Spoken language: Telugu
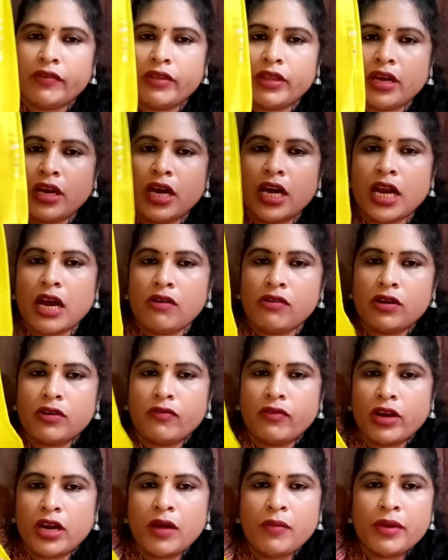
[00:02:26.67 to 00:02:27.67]
ఈ విధంగా రావటం
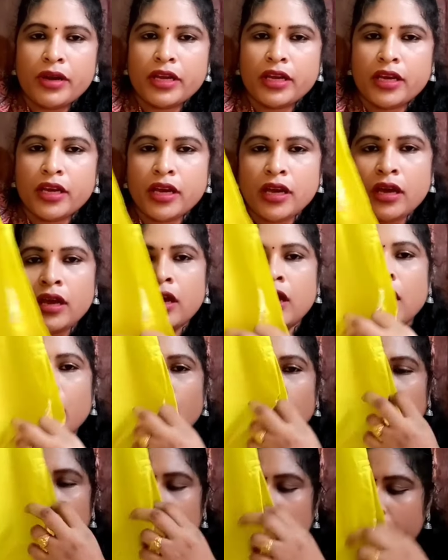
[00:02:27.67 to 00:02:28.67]
వల్ల మనకి
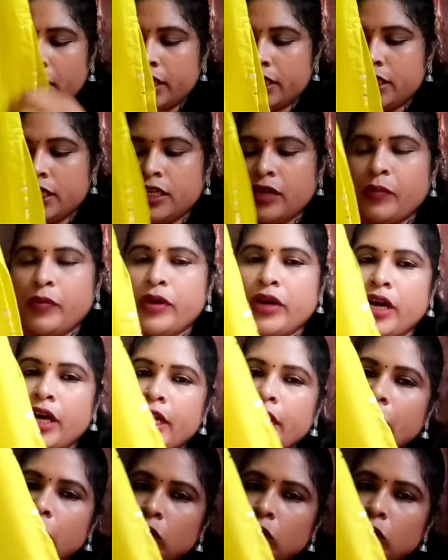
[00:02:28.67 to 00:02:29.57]
నడిచేటప్పుడు కానీ